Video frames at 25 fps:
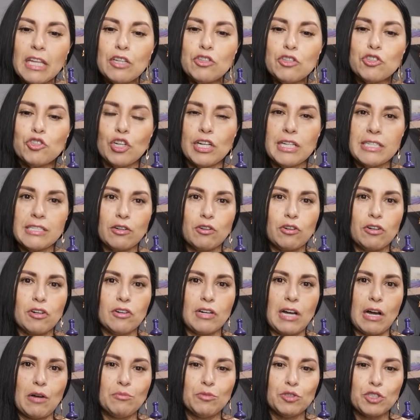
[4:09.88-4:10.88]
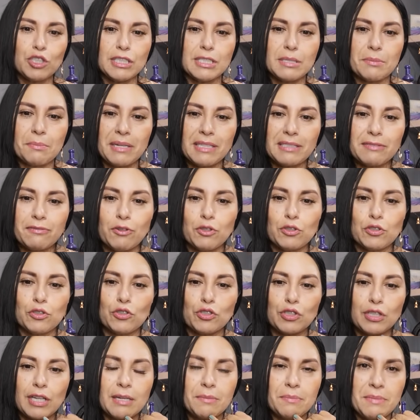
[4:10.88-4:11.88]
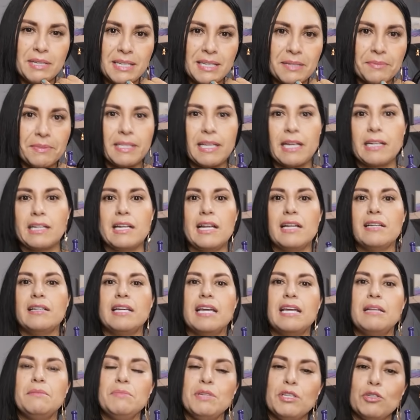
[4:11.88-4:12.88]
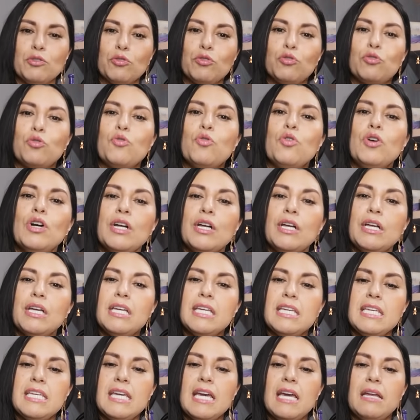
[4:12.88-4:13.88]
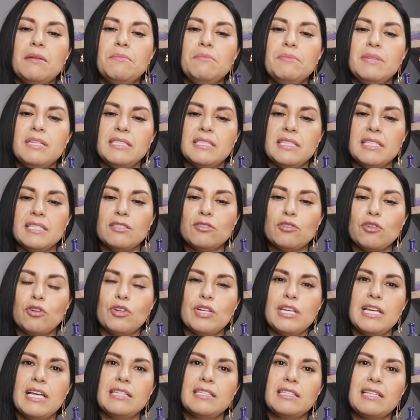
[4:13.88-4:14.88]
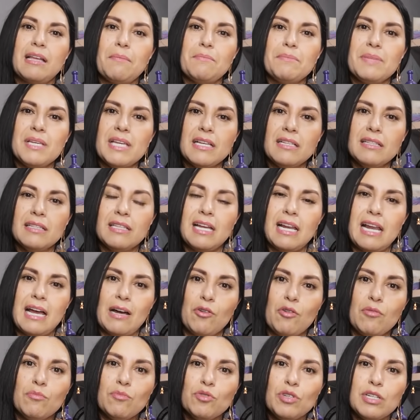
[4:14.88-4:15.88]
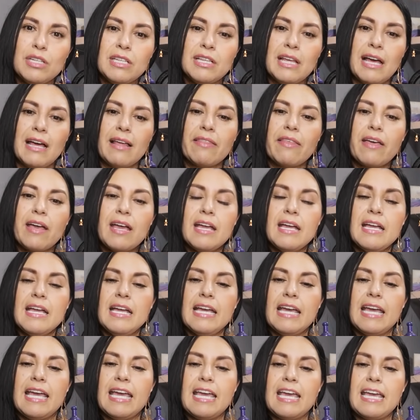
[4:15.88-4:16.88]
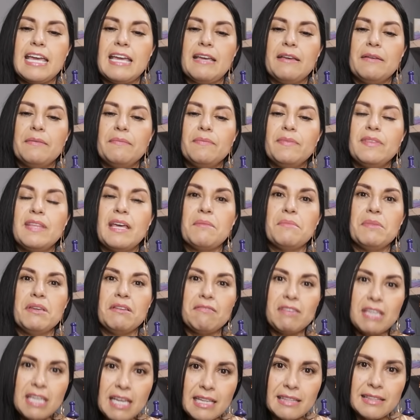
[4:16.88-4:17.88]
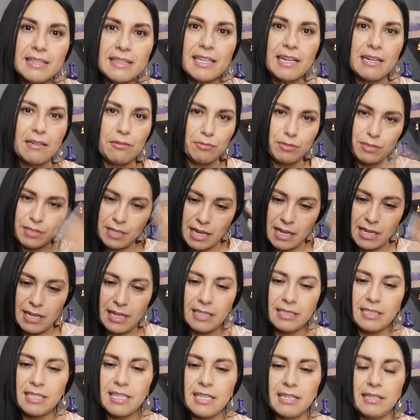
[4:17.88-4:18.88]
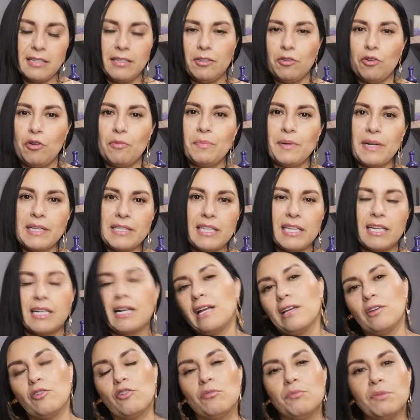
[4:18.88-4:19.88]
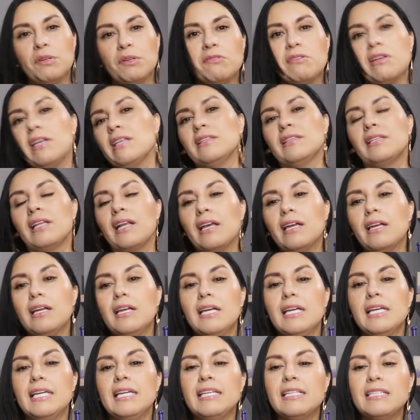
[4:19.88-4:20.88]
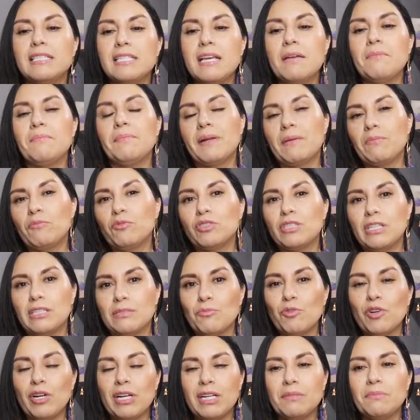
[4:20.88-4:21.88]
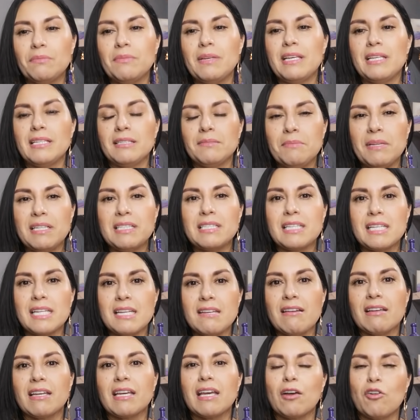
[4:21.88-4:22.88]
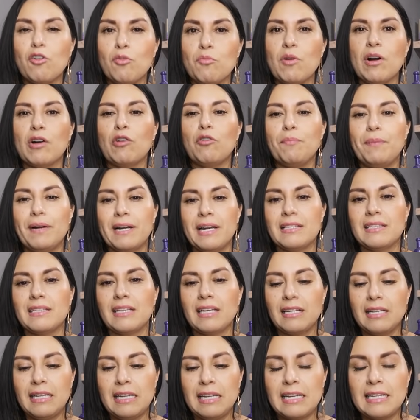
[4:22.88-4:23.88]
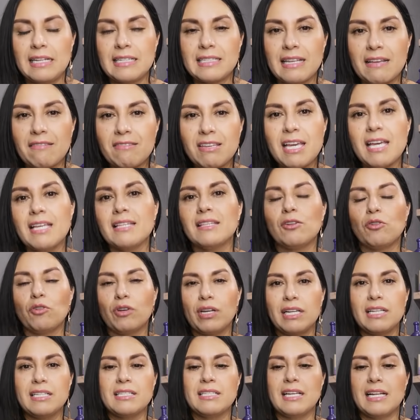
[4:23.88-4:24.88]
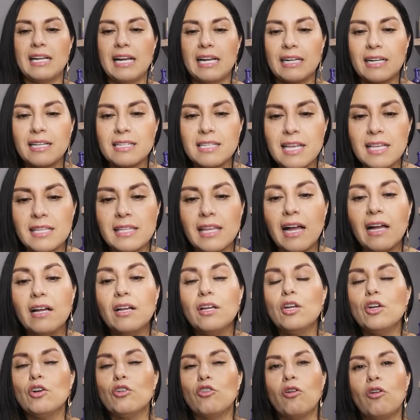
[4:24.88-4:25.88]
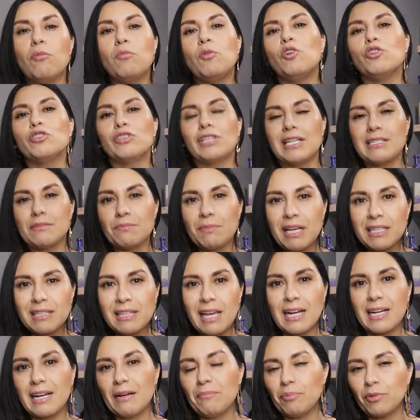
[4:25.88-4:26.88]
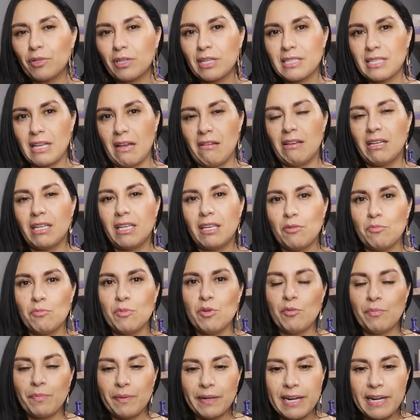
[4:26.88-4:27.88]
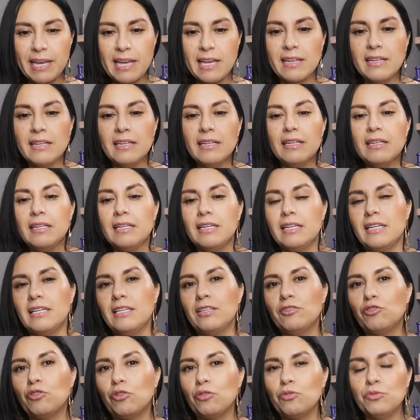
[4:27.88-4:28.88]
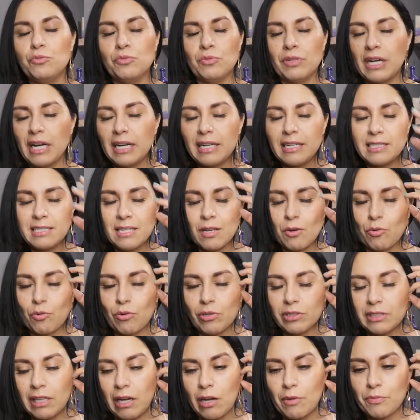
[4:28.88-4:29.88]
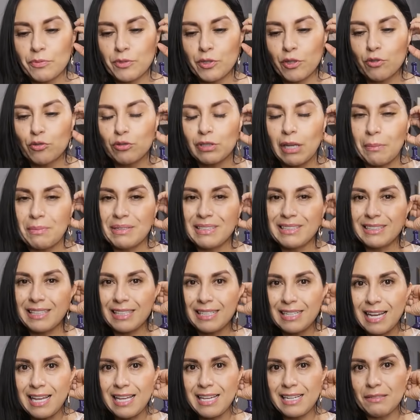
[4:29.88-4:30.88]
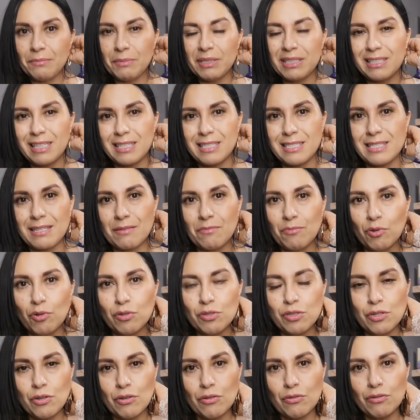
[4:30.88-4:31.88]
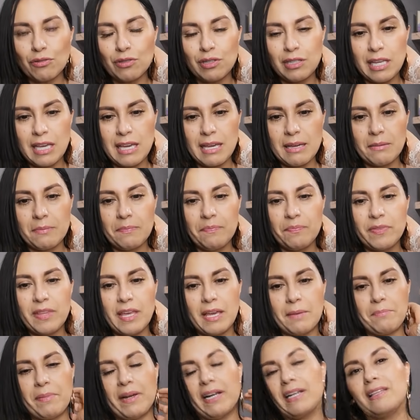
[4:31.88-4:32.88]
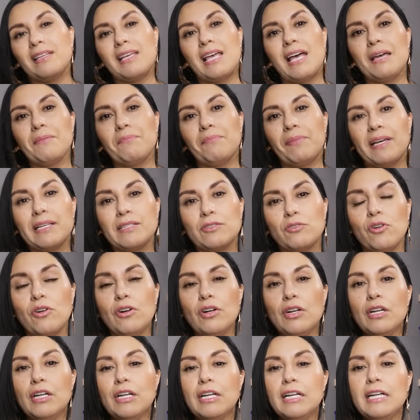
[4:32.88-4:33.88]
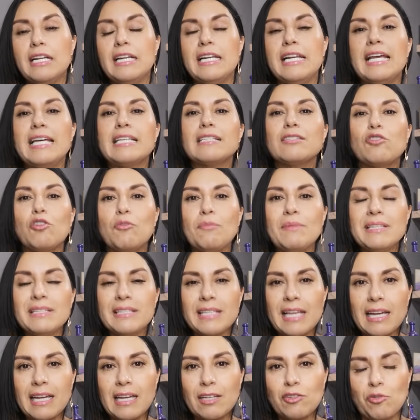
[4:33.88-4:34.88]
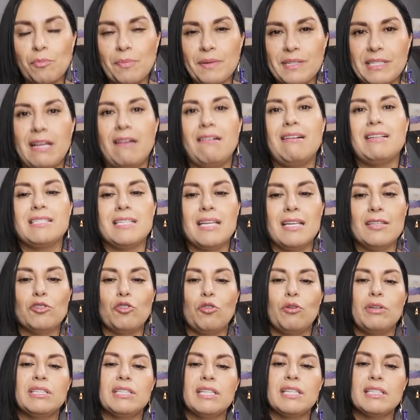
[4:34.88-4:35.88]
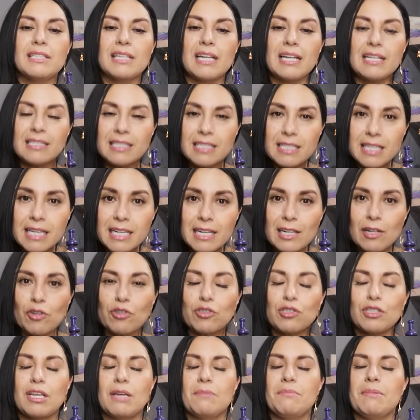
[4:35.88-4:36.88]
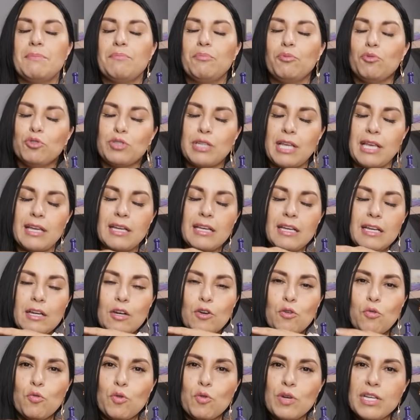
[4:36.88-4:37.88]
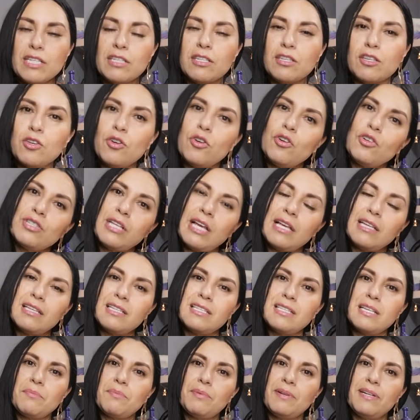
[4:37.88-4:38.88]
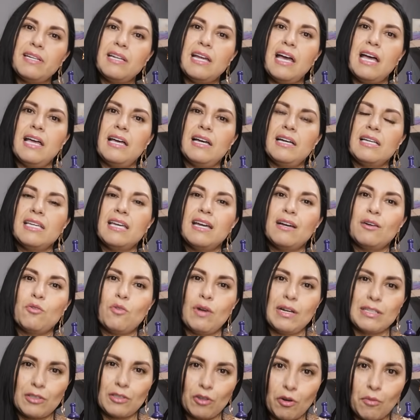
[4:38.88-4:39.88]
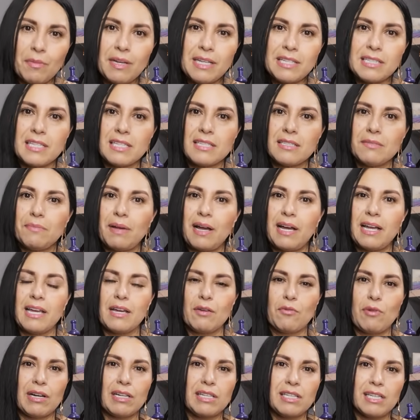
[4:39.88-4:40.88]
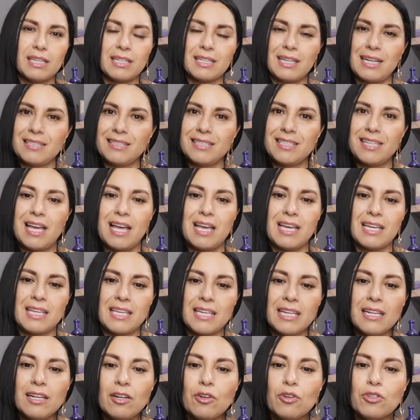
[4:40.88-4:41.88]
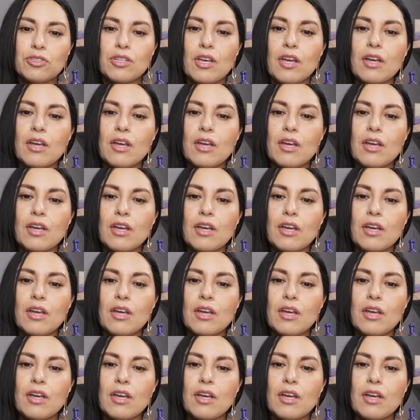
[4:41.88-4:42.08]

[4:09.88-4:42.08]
yo les he colocado muchísimas fotos en mi Instagram, en mi YouTube y en mis historias también de la comunidad eh, de mi vientre, o sea, así completica con mi vientre. Y siempre muchas mujeres me, me escriben que cómo hago para tener ese vientre, o que les dé la receta, como otras me atacan porque saben que me operé y yo nunca les he ocultado absolutamente nada. En mi testimonio de, de, pérdida de peso les comenté que yo pesaba 123 kilos, que me puse juiciosa, disciplinada y en cuatro meses bajé cualquier cantidad de kilos